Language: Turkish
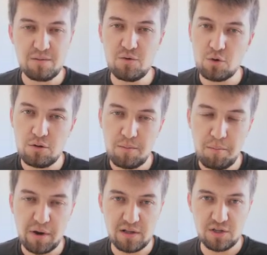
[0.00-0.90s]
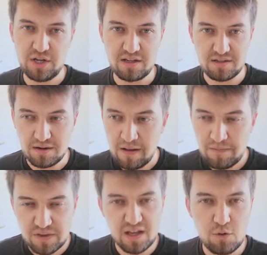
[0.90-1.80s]
Emin ol bayılacaksın.
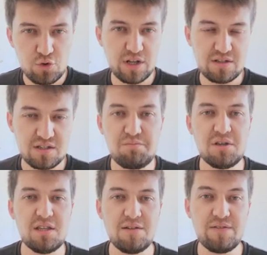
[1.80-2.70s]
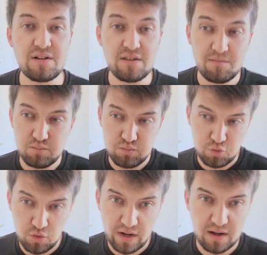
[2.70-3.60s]
Gene ücretsiz pdf'lerinde
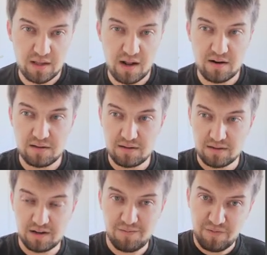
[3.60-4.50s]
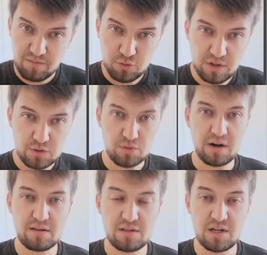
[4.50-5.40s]
şu ana kadar anlattıklarım ve bundan sonra
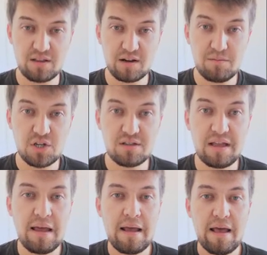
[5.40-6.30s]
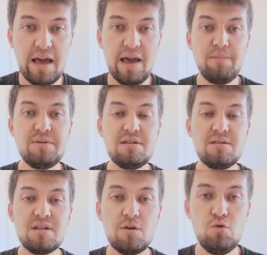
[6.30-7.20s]
anlatacaklarım içinde
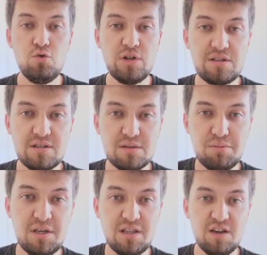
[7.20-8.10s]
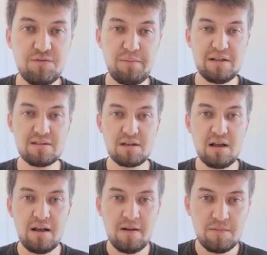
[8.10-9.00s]
hepsinde de ücretsiz pdf ben
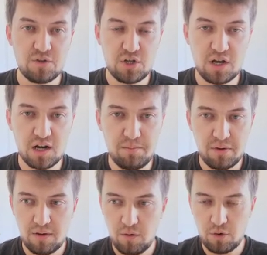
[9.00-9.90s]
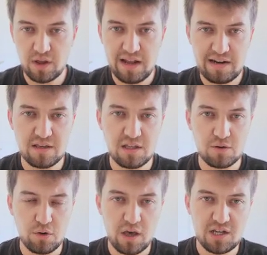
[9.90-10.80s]
sana çıkarıp Oraya
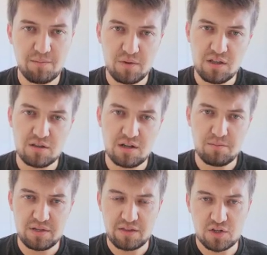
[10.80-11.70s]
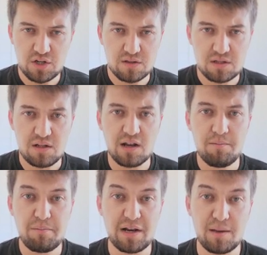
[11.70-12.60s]
linkini koyacağım. indirip sen de çıktısını
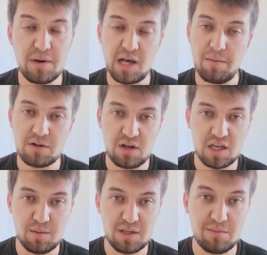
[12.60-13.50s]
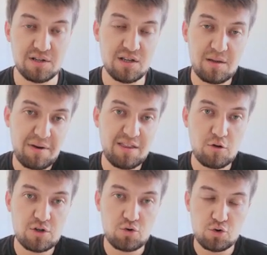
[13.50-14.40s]
alıp benle beraber takip edebilirsin. Ya da
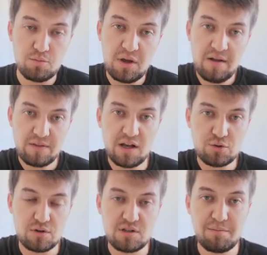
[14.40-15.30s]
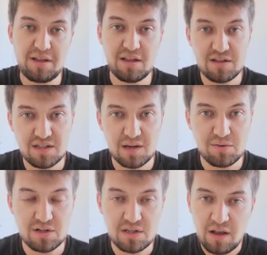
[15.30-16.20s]
benden önce çözüp daha sonrasında benden
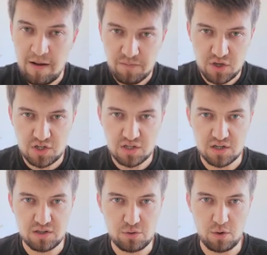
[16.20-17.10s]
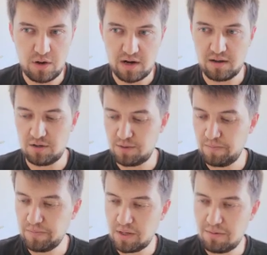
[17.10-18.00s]
izleyebilirsin. Hiç sıkıntı yok arkadaşım.
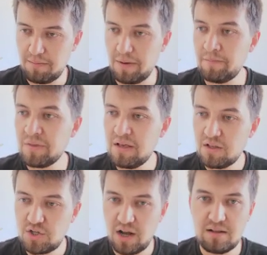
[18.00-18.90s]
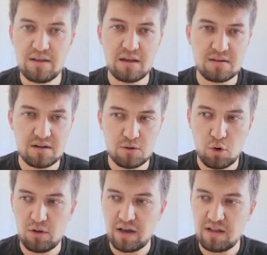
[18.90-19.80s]
Tamam mı? Canlı yayınlarda
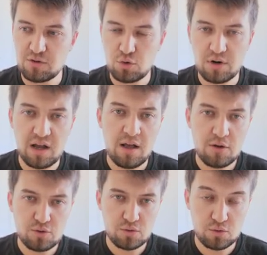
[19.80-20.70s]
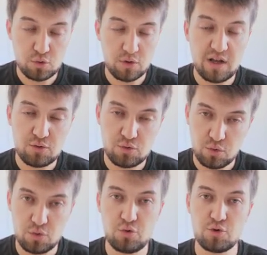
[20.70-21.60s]
kolaydan sonra zora
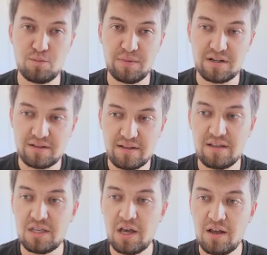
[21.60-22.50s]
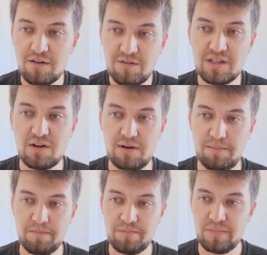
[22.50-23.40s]
soru çözümleri dedik ve devam